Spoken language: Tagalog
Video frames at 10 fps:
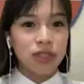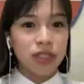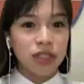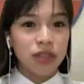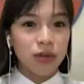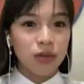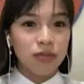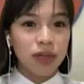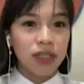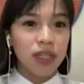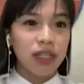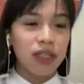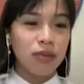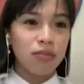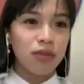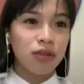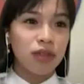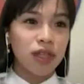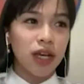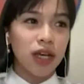Building Code, pag nakita po
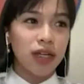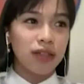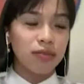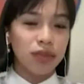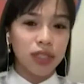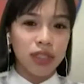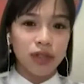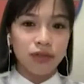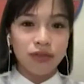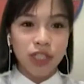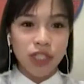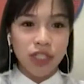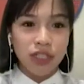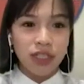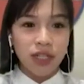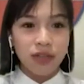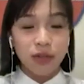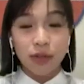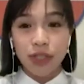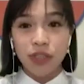ng building official na
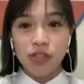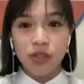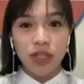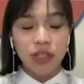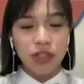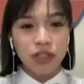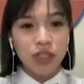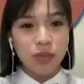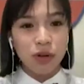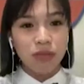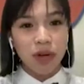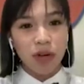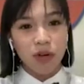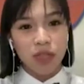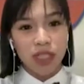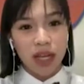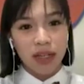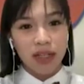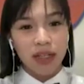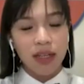ruinous o dangerous po ang mga
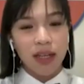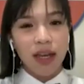gusali,